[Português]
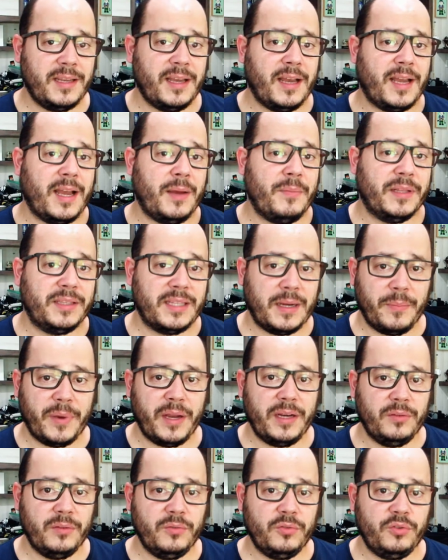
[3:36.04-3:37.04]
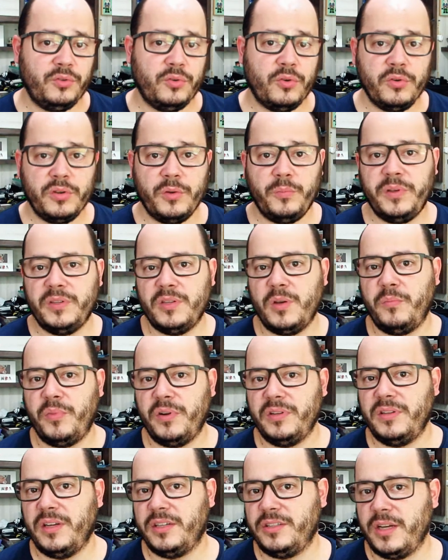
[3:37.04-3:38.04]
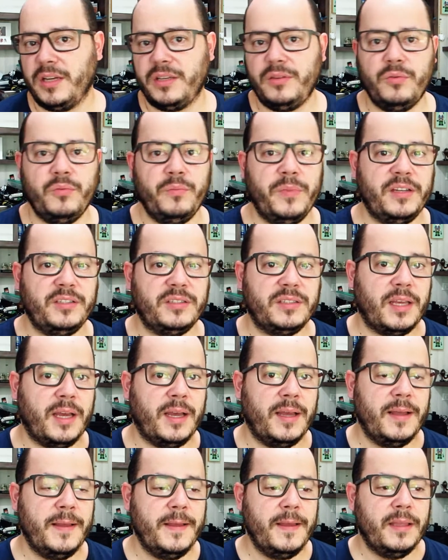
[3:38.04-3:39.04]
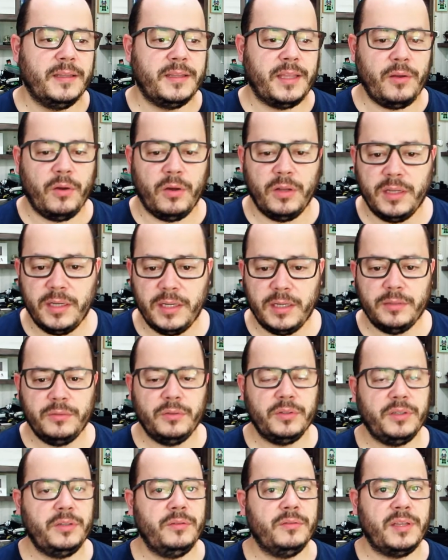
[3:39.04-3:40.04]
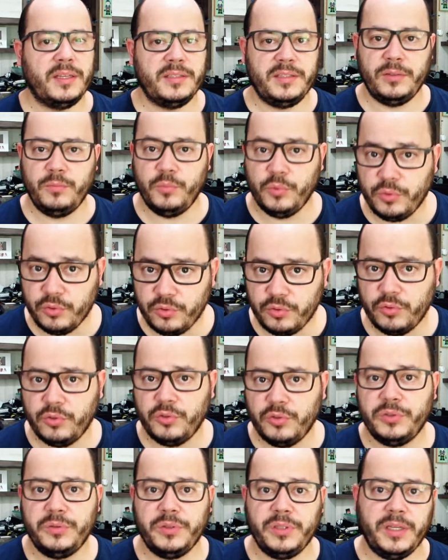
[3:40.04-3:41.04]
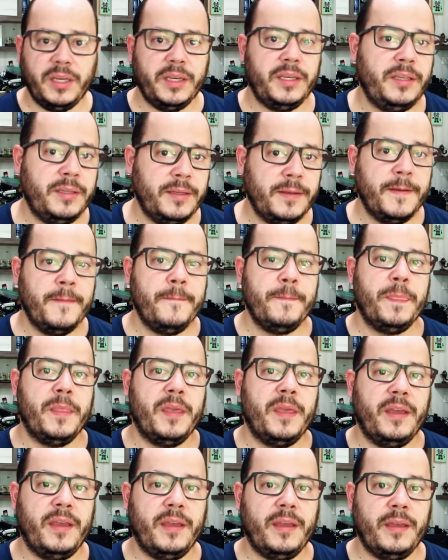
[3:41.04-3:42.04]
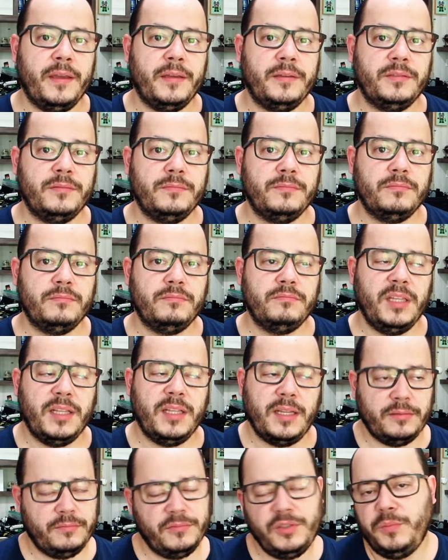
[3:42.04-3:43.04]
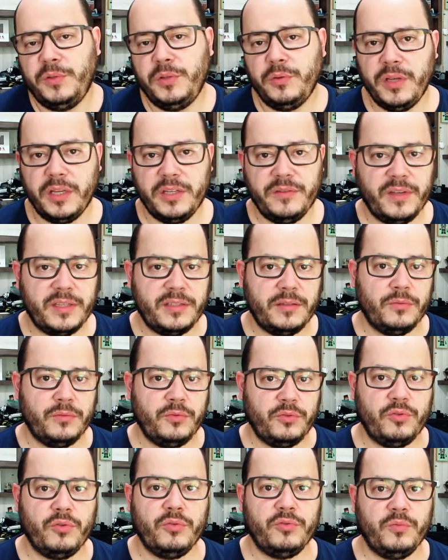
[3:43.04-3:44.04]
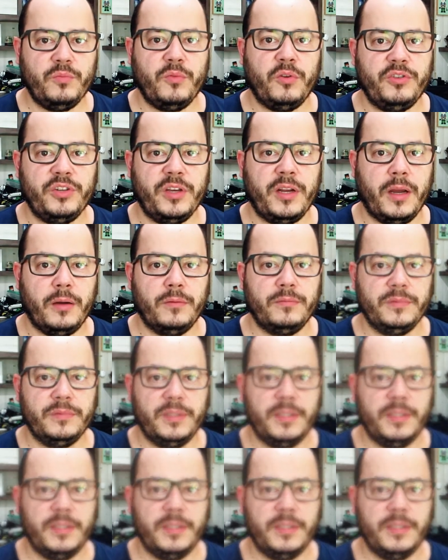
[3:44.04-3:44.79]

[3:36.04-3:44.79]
acaba atrapalhando o jogo e o pessoal pode achar que o mestre está tá enrolando ou que não está sendo muito justo, e aí é, lá, diminuir a diversão do jogo de modo geral.